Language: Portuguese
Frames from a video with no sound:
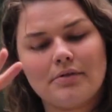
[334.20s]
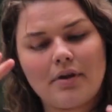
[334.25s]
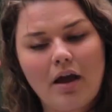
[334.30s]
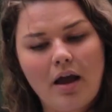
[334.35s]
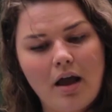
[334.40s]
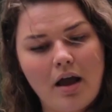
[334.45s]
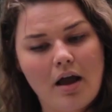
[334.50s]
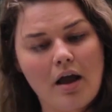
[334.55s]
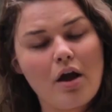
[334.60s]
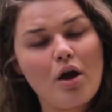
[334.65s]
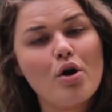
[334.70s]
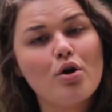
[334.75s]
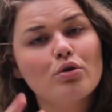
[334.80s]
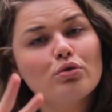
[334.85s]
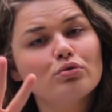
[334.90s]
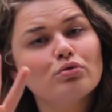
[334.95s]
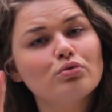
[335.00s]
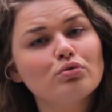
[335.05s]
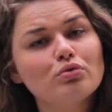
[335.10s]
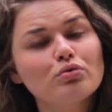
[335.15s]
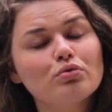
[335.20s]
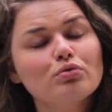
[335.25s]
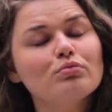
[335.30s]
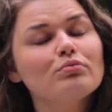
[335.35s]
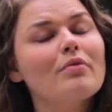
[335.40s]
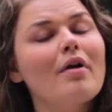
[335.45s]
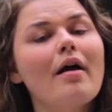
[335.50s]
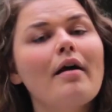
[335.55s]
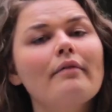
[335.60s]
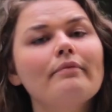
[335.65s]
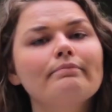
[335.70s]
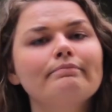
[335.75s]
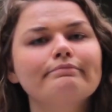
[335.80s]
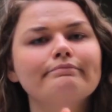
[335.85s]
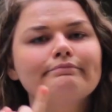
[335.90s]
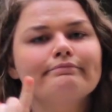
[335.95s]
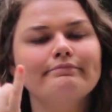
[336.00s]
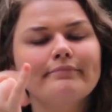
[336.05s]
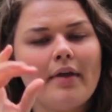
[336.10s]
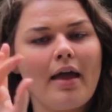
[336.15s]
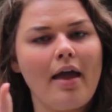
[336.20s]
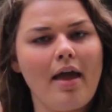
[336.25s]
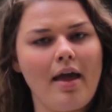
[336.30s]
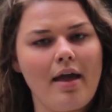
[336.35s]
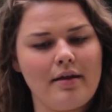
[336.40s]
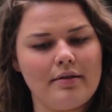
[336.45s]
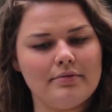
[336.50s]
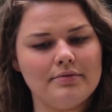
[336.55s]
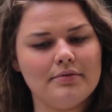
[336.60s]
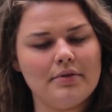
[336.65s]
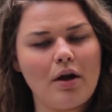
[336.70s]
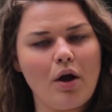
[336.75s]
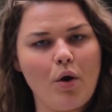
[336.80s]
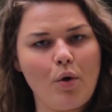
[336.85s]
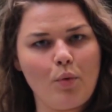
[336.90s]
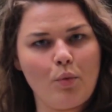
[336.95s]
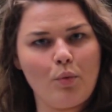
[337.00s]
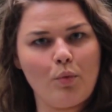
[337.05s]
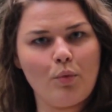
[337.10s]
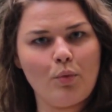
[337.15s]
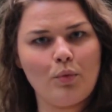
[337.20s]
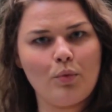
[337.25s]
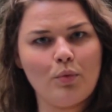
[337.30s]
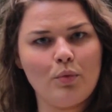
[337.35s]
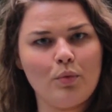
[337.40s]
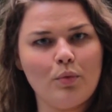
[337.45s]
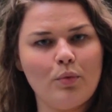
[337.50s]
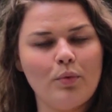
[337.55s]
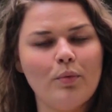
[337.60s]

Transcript: Saiba que o que realmente importa é você ter saúde,